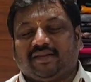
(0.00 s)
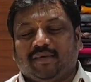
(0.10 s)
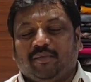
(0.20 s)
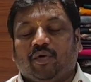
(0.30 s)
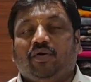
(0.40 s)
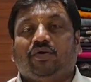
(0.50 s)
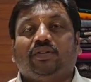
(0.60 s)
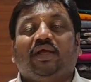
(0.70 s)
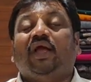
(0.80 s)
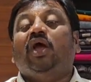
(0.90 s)
అర్థమైపోయి
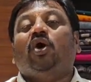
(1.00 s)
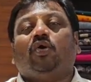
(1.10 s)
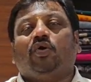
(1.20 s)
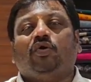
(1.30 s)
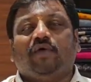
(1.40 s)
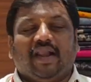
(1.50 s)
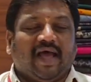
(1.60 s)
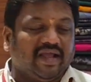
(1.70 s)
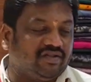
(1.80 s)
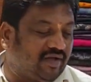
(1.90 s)
ఉంటుంది రెండు వేల
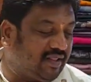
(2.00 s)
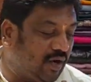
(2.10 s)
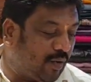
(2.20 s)
ఐదు వందల